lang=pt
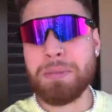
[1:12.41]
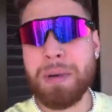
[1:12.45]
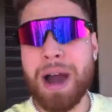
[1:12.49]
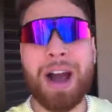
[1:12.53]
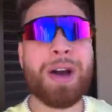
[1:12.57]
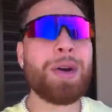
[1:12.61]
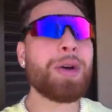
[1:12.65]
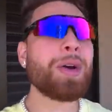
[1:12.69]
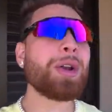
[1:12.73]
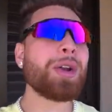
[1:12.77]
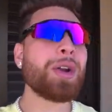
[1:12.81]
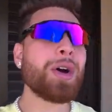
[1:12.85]

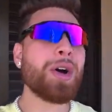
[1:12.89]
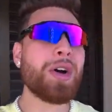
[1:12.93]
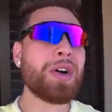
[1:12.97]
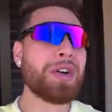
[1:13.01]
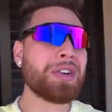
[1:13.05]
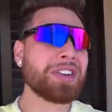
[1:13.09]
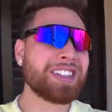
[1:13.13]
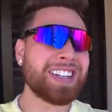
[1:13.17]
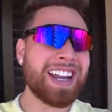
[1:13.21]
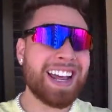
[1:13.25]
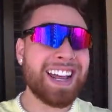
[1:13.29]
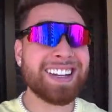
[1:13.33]
bagulho
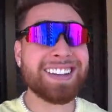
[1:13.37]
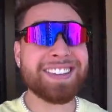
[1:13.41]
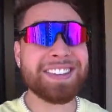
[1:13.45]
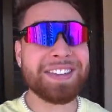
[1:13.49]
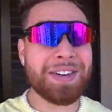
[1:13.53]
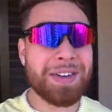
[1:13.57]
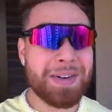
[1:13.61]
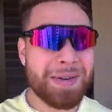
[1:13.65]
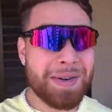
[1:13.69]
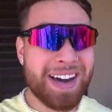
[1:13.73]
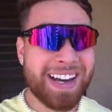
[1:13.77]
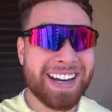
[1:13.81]
louco, vocês
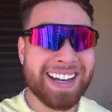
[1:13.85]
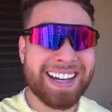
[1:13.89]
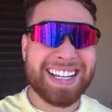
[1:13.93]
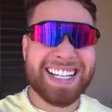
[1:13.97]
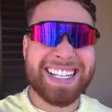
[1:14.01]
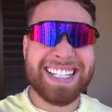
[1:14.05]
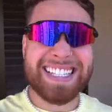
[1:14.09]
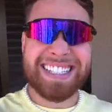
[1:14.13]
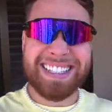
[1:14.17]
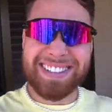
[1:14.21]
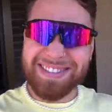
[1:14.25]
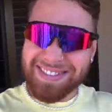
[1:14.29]
viram, mano.
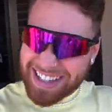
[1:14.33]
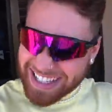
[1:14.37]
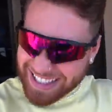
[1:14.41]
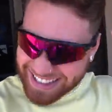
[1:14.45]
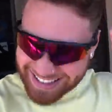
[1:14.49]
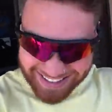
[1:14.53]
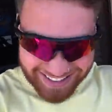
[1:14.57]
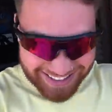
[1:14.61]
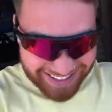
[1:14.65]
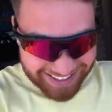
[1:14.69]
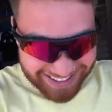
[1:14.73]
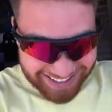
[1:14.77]
E,
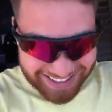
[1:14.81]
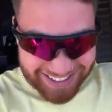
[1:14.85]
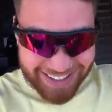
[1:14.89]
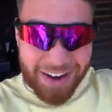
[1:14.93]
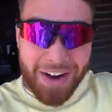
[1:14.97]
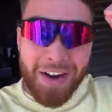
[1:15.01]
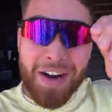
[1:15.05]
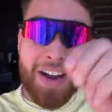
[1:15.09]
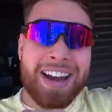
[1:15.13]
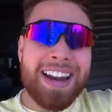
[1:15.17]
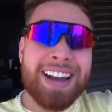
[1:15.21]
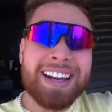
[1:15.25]
mano.
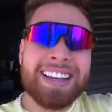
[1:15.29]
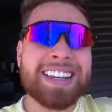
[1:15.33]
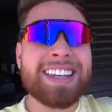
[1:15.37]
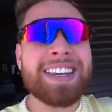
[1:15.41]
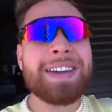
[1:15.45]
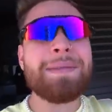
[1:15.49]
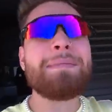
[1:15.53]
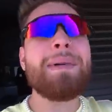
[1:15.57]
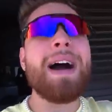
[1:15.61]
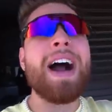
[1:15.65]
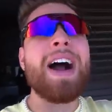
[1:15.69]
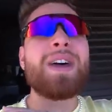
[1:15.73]
Olha
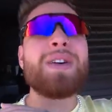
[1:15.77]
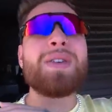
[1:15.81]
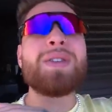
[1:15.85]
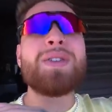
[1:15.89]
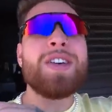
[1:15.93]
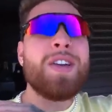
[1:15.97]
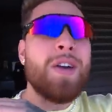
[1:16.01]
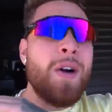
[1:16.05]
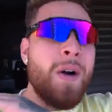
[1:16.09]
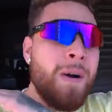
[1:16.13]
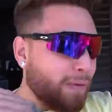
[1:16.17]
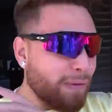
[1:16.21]
que
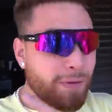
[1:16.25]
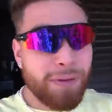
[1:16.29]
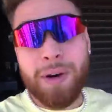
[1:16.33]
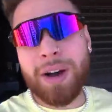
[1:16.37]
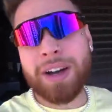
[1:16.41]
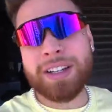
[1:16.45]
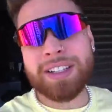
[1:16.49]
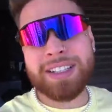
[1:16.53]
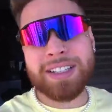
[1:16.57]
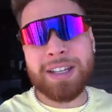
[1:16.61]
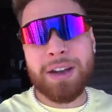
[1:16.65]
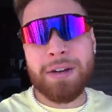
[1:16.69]
bagulho
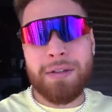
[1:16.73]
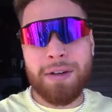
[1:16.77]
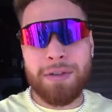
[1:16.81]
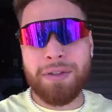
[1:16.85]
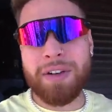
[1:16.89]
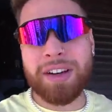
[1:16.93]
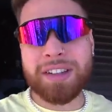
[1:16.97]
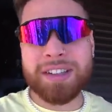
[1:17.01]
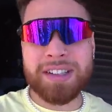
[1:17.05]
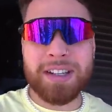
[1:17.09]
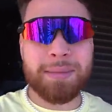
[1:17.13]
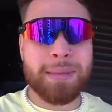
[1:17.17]
foda que eu vou
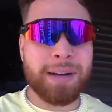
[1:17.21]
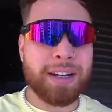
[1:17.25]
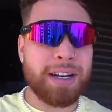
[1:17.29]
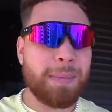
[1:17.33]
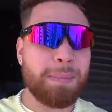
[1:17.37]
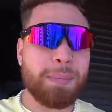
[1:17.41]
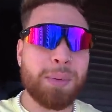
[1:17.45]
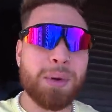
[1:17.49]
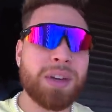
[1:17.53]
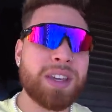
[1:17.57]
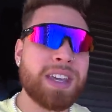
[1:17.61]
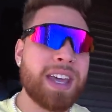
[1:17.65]
fazer, mano.
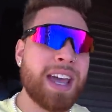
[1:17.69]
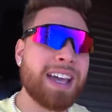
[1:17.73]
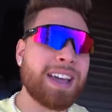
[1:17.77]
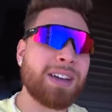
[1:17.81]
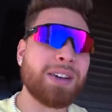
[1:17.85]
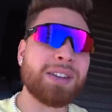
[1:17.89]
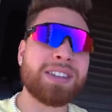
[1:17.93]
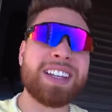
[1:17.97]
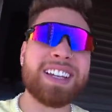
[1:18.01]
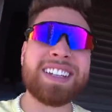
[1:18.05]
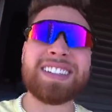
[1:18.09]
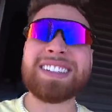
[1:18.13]
E por que que
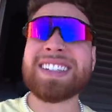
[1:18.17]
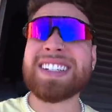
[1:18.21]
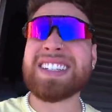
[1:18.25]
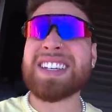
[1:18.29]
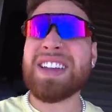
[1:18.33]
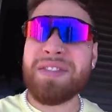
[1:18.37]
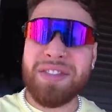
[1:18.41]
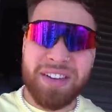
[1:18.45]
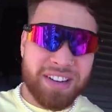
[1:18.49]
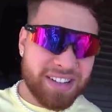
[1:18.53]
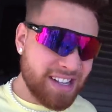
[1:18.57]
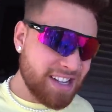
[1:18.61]
eu
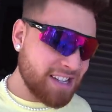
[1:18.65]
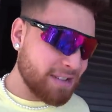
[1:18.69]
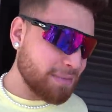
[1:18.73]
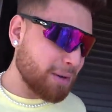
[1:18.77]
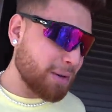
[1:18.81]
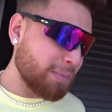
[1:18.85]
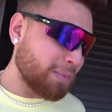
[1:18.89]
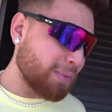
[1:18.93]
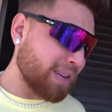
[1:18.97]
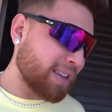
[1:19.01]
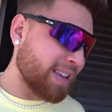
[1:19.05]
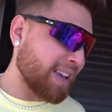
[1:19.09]
decidi fazer isso,
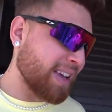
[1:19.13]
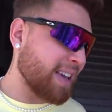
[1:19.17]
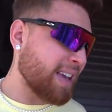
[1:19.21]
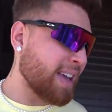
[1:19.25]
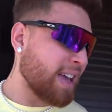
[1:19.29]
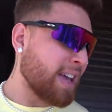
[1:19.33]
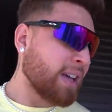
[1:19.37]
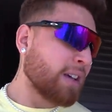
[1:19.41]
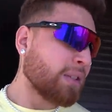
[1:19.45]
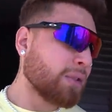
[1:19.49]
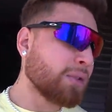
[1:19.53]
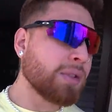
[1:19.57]
mano? Porque
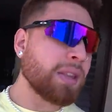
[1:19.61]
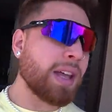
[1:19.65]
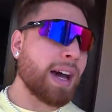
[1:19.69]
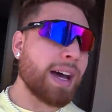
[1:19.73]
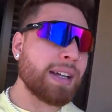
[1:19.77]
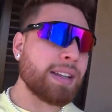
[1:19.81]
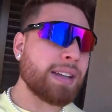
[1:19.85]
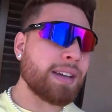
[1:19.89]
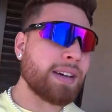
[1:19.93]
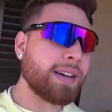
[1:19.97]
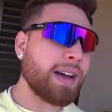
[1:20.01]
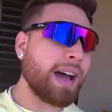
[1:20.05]
do
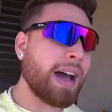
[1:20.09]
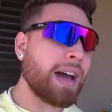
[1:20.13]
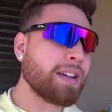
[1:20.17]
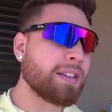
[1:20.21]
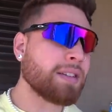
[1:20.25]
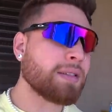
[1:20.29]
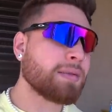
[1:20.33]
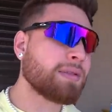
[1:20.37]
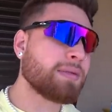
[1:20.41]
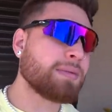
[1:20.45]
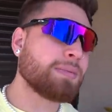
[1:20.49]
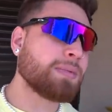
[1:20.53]
nada, ah,
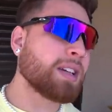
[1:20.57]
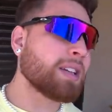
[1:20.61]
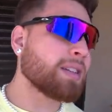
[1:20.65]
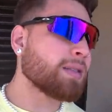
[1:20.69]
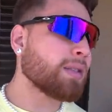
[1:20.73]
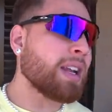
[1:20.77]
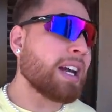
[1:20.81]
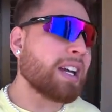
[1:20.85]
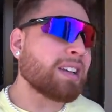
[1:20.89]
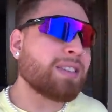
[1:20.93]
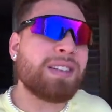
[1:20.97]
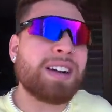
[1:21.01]
por que
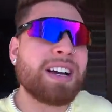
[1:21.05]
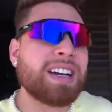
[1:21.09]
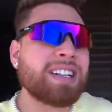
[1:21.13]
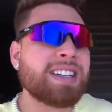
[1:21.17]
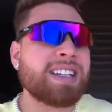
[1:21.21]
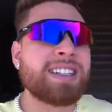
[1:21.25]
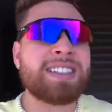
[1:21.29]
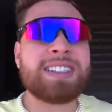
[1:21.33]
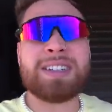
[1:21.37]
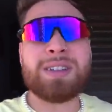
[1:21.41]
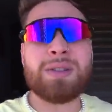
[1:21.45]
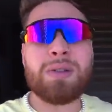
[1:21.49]
do você vai
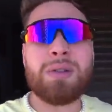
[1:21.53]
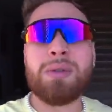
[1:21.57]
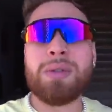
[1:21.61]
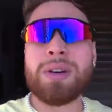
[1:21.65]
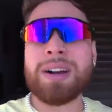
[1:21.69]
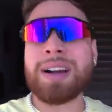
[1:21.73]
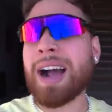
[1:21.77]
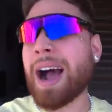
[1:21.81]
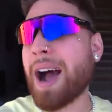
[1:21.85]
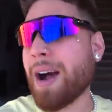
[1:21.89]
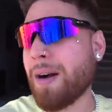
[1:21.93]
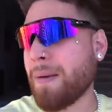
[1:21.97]
gastar dinheiro com um
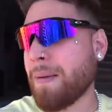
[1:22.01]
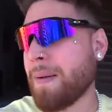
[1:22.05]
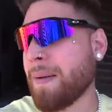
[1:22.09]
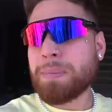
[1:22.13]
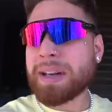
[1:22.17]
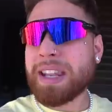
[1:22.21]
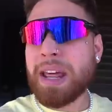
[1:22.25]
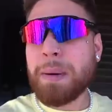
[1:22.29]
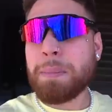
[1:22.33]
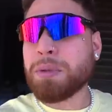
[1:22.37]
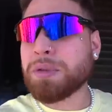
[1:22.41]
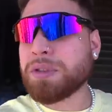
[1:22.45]
carro
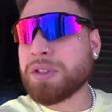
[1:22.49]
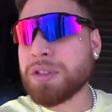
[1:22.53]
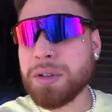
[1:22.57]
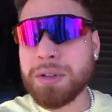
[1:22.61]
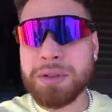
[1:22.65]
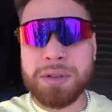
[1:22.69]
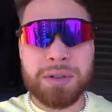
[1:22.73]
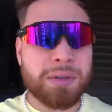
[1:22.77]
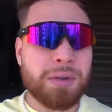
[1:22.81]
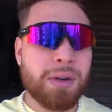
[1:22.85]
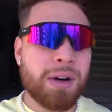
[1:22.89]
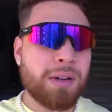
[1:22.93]
para dar pros
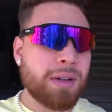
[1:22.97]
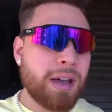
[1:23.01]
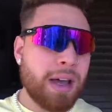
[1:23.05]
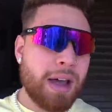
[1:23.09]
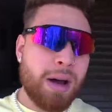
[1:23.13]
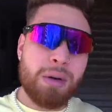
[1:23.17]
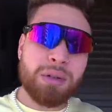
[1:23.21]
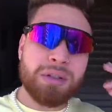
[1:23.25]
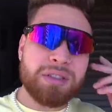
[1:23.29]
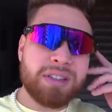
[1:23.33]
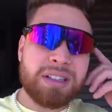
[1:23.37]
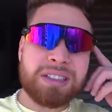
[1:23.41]
outros? Qual que
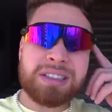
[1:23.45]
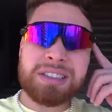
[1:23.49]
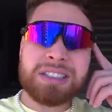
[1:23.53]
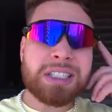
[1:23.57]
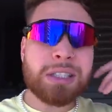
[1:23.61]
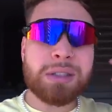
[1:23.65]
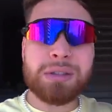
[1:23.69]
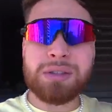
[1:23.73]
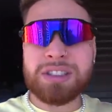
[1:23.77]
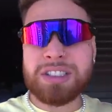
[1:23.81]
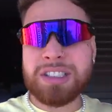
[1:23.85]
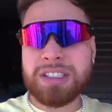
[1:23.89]
é o
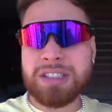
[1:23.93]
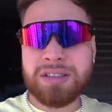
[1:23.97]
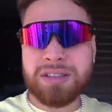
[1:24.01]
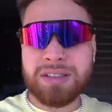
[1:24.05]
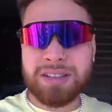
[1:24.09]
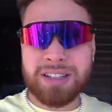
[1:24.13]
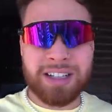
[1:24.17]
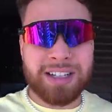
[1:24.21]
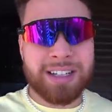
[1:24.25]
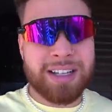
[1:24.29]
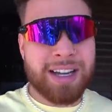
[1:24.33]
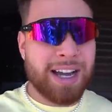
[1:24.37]
sentido disso,
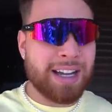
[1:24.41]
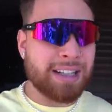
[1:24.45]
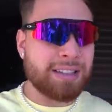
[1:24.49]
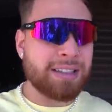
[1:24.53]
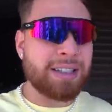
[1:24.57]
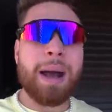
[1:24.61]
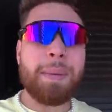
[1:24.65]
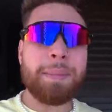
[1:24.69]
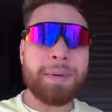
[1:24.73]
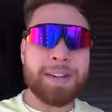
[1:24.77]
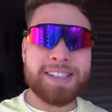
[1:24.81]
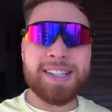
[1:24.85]
tá ligado?
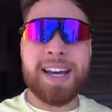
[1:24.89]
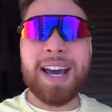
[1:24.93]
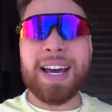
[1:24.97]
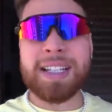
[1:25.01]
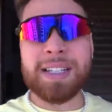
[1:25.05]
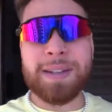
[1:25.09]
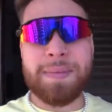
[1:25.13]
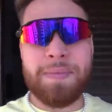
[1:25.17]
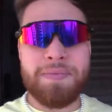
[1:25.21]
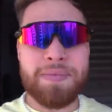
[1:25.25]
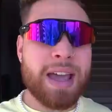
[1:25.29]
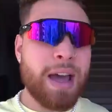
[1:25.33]

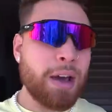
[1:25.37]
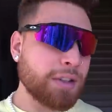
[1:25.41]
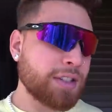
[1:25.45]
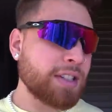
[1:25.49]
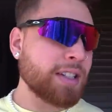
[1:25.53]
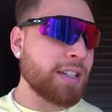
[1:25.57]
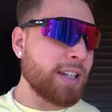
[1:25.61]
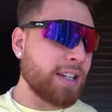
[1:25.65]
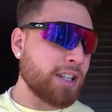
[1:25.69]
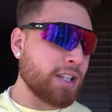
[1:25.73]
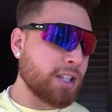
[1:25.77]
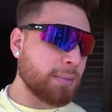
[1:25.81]
Rapaziada, é o
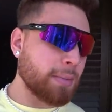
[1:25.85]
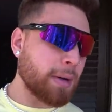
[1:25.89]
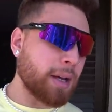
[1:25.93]
seguinte,